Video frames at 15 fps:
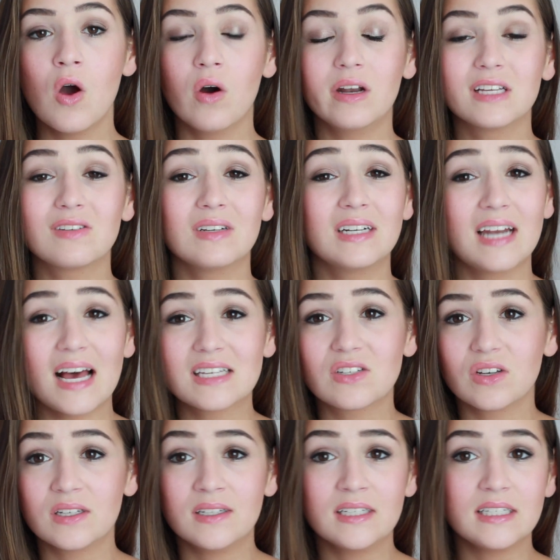Und deswegen
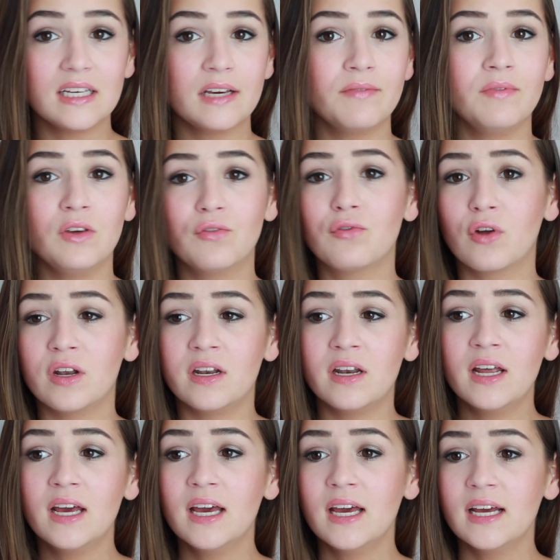lasst euch nicht irgendwie von